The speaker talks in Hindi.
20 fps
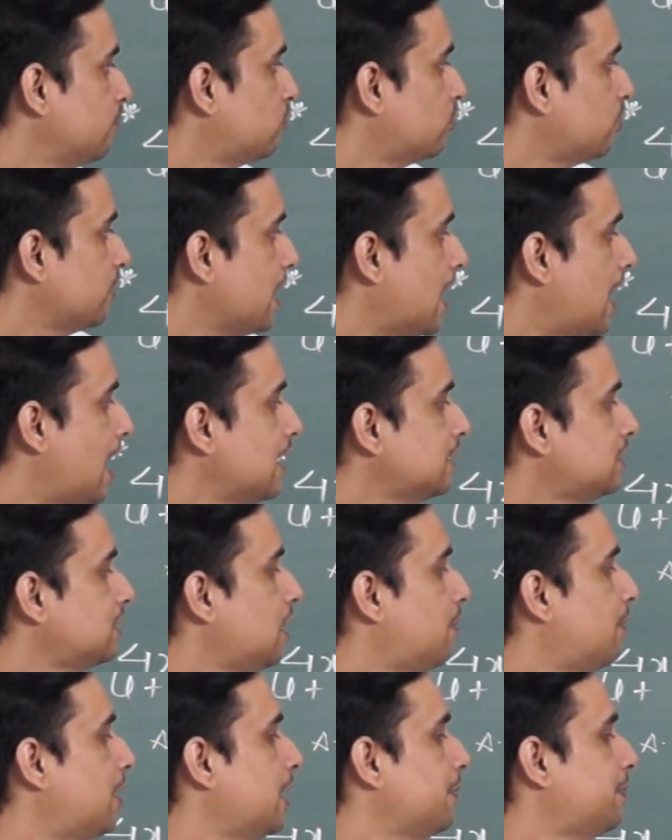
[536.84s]
तो यहाँ
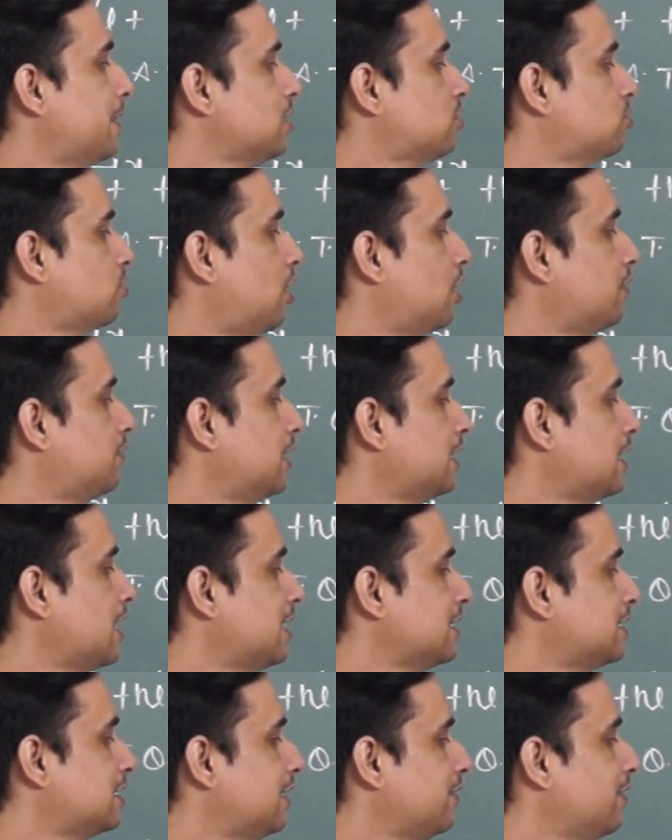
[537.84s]
से हमारे पास सॉल्व करके
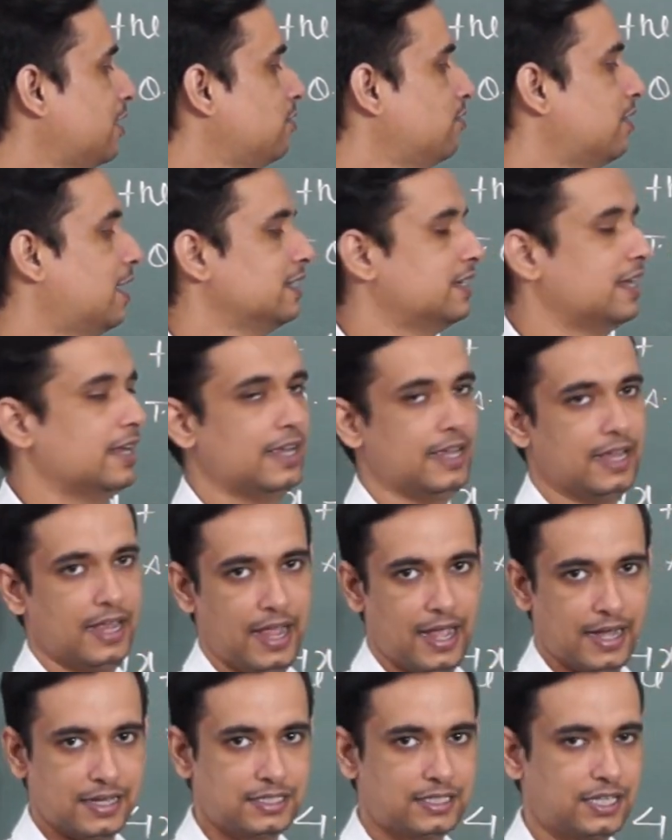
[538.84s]
किसकी वैल्यू आ जाएगी
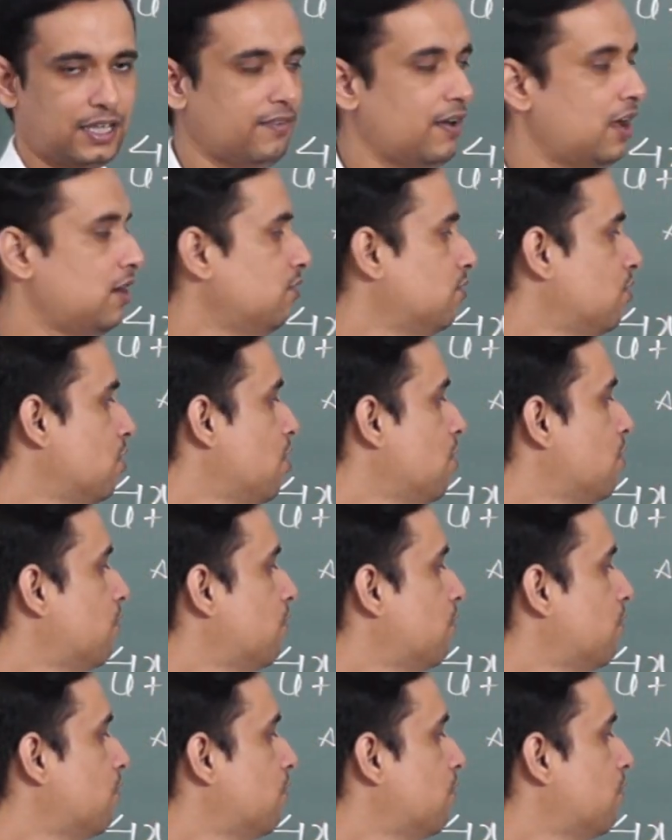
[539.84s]
एक्स की वैल्यू